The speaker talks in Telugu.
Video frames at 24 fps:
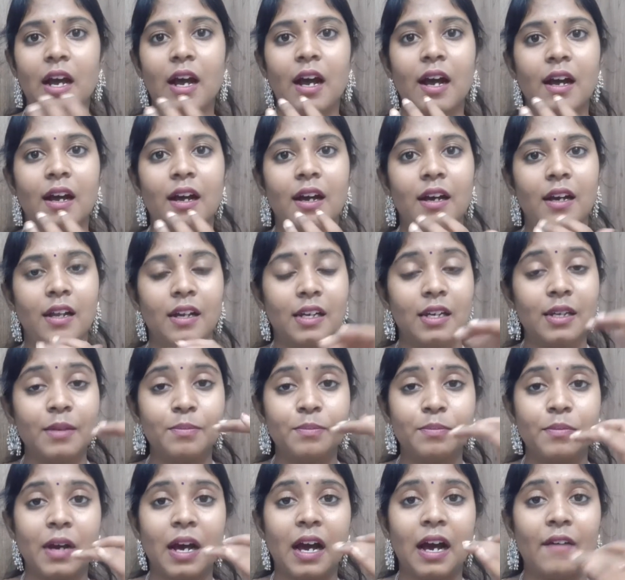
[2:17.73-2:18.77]
ఆ
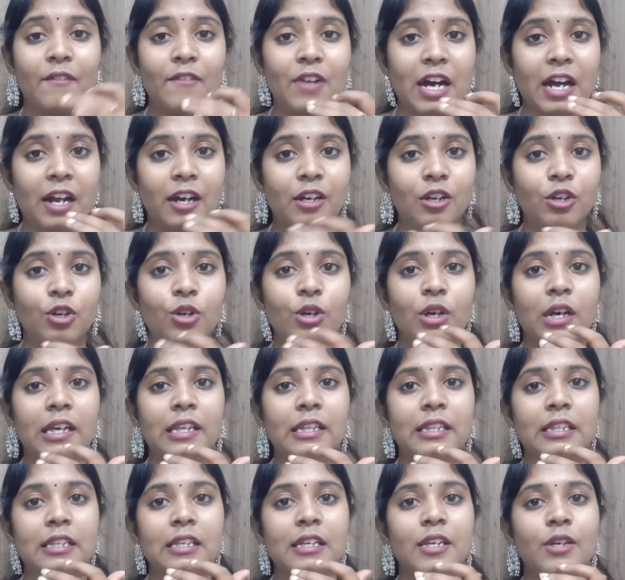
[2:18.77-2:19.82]
లిప్ ఆ వాటిలో
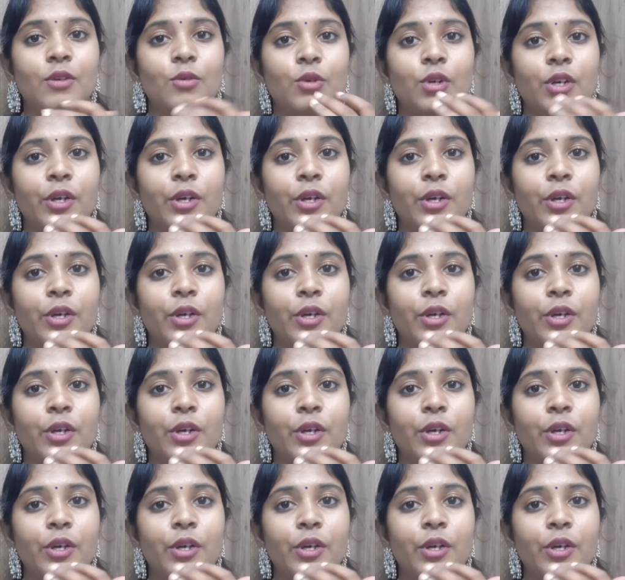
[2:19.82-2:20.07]
అయితే